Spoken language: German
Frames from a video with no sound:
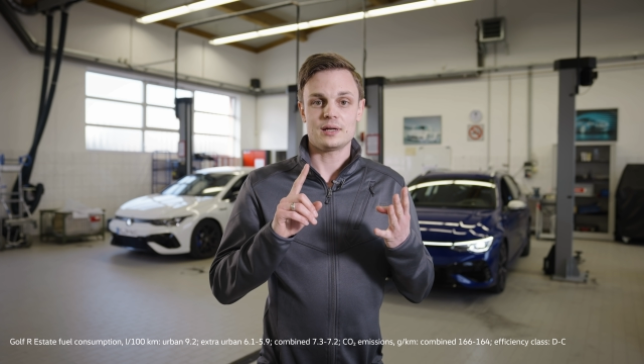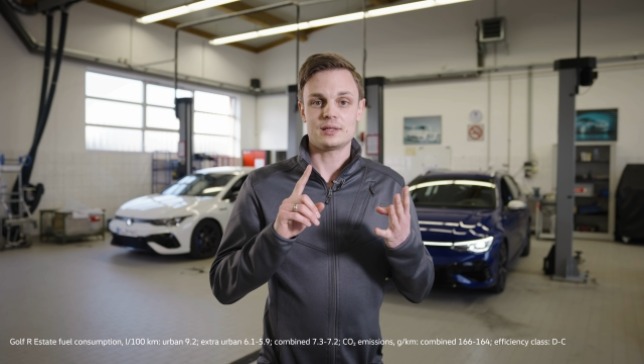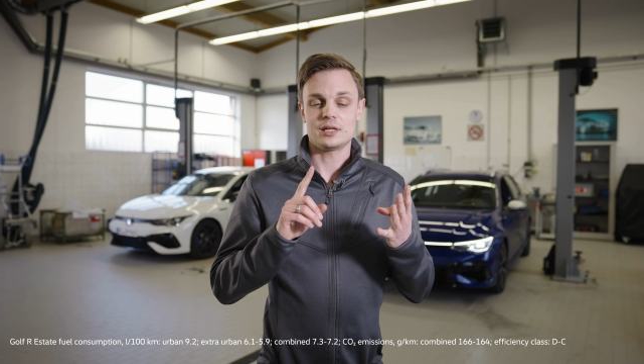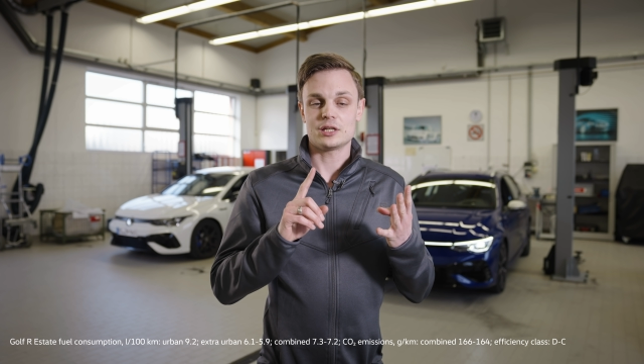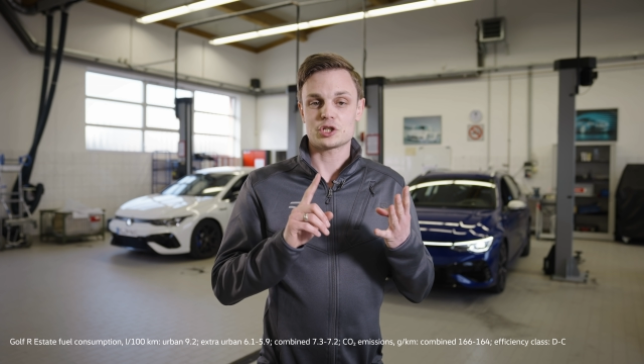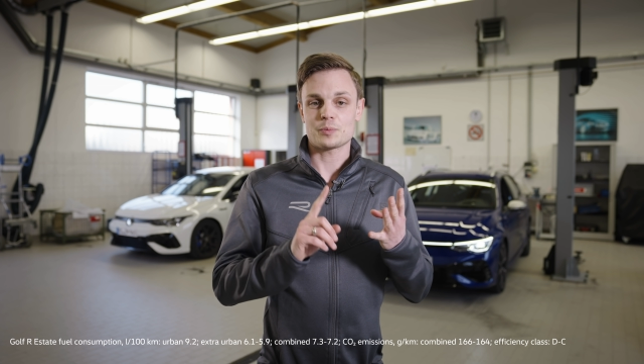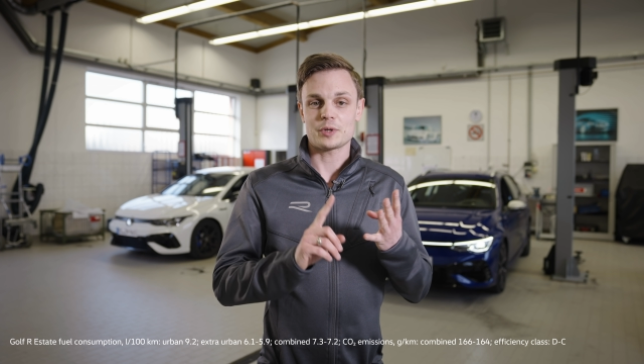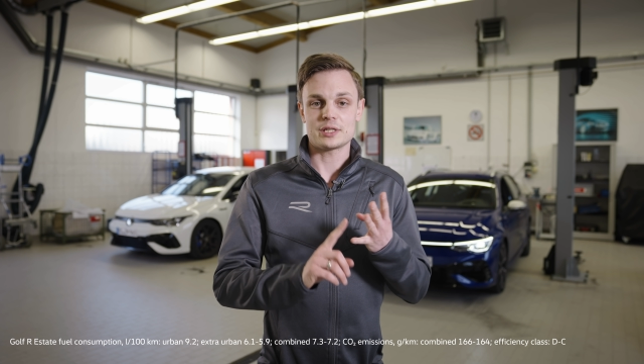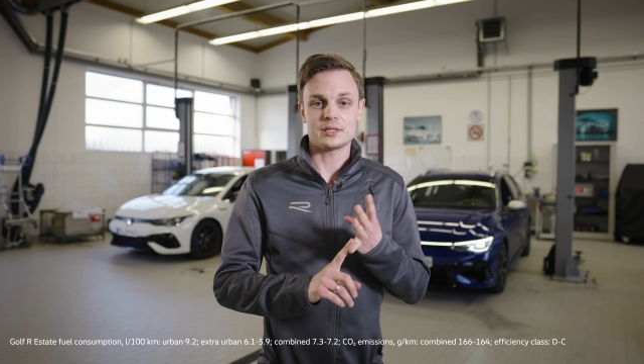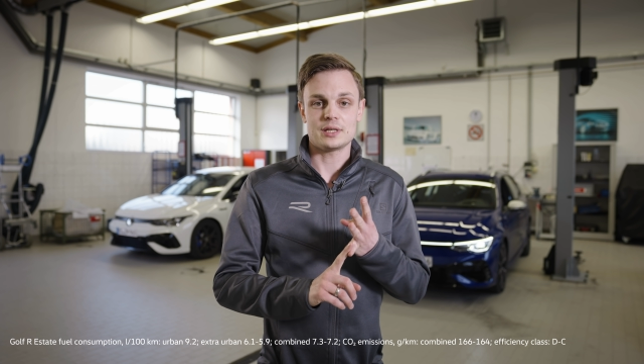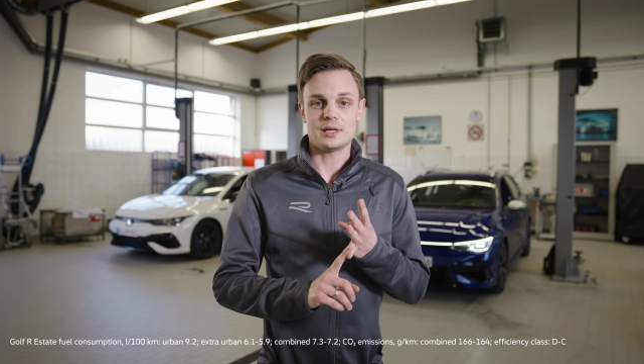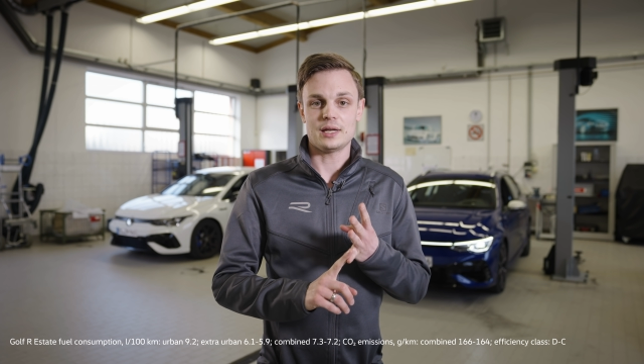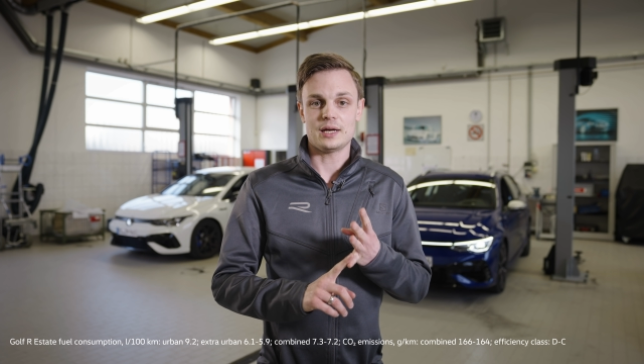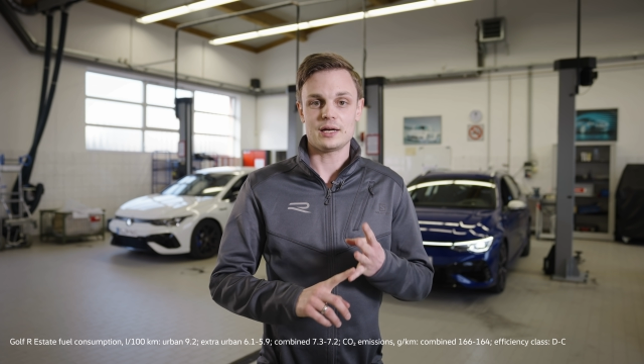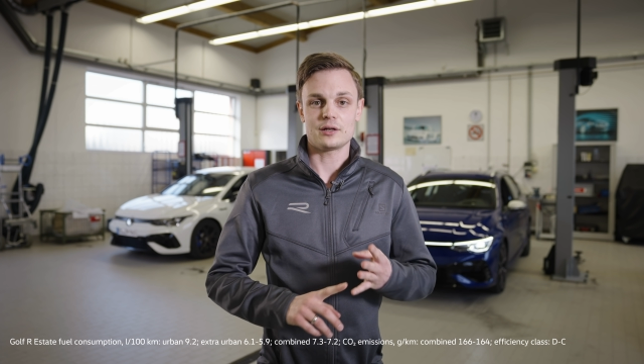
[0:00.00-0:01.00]
die
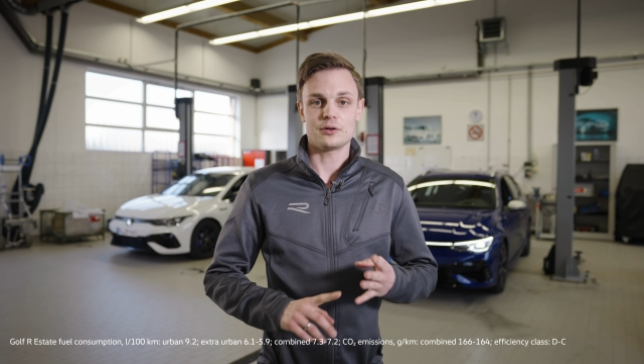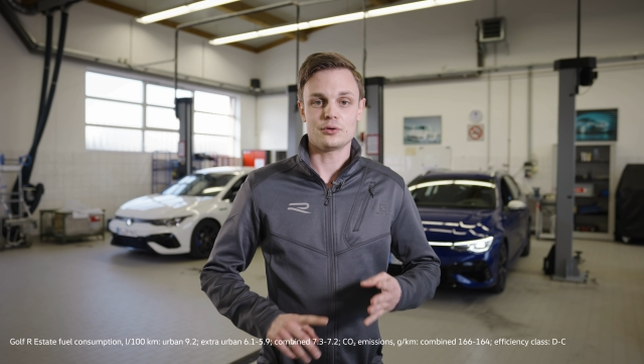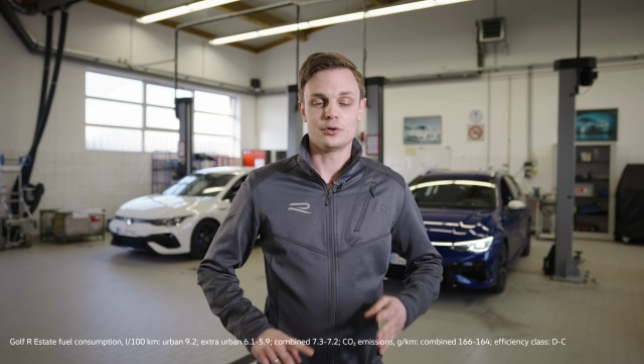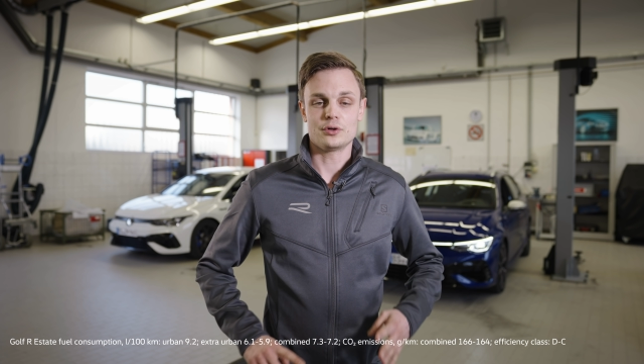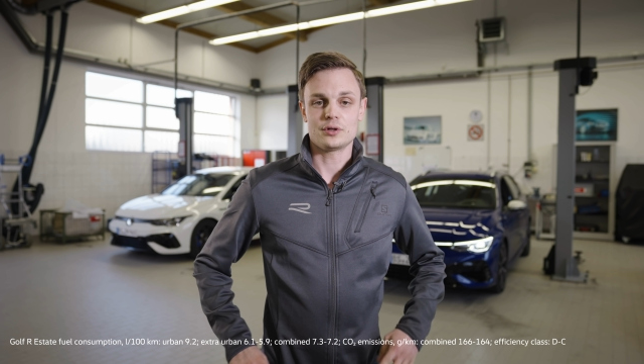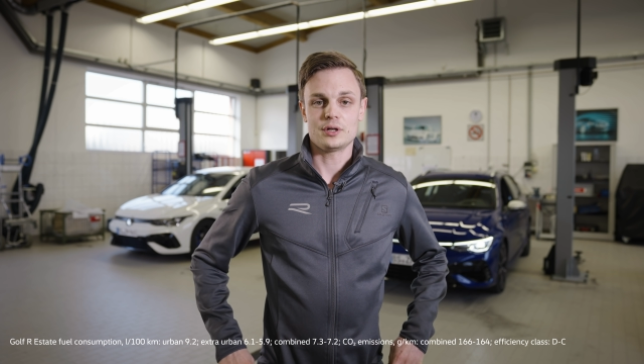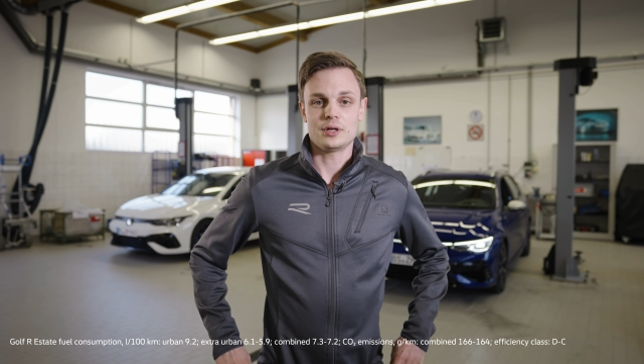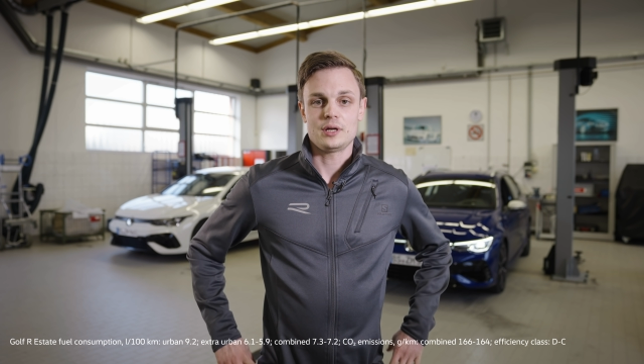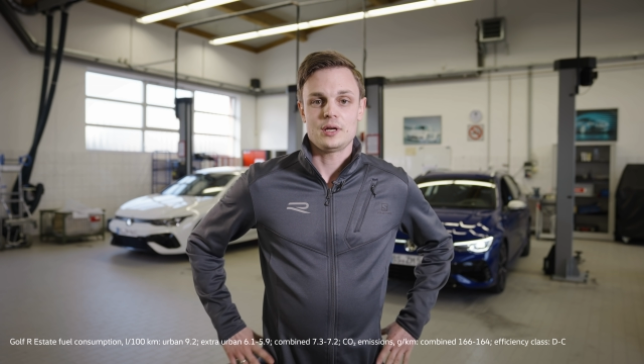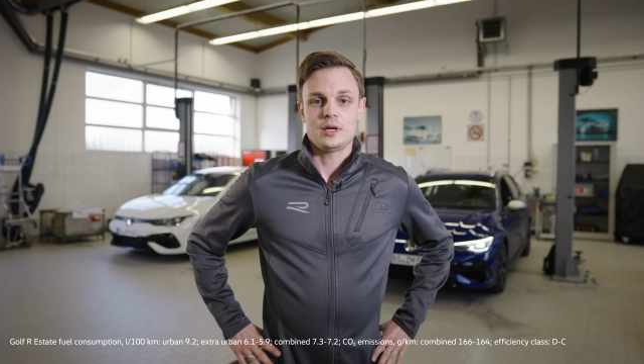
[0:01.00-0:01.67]
entsprechenden Lagerungen.